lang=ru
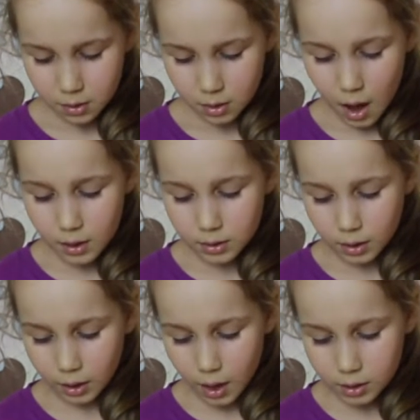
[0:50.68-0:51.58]

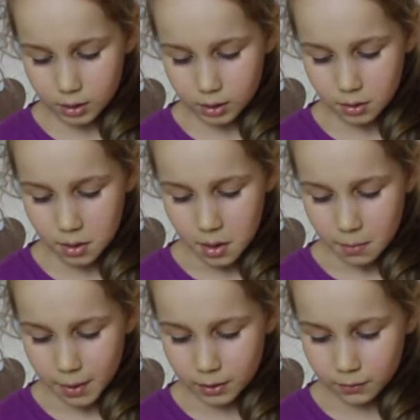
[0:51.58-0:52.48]
Как-то раз
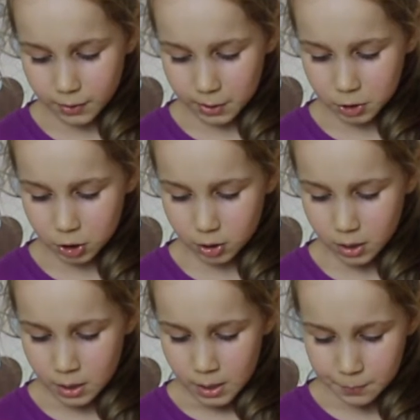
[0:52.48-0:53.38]
под вечер
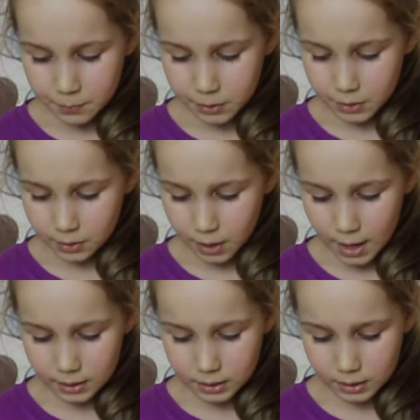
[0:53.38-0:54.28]

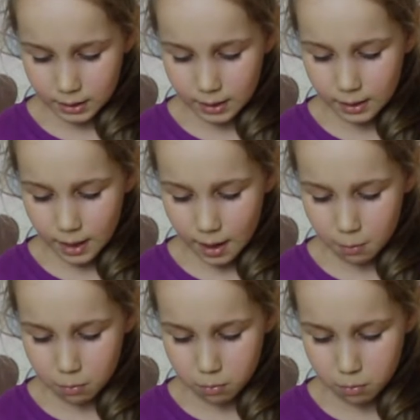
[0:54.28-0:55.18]
поднялась
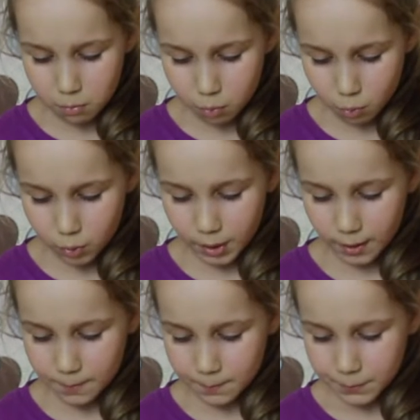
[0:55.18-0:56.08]
сильная
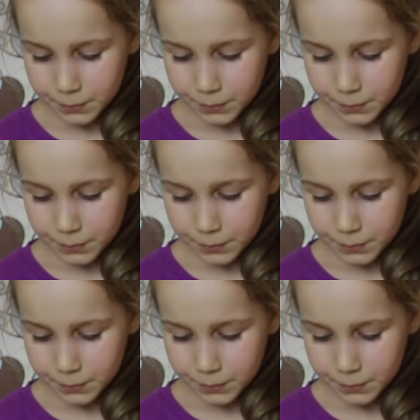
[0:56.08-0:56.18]
буря.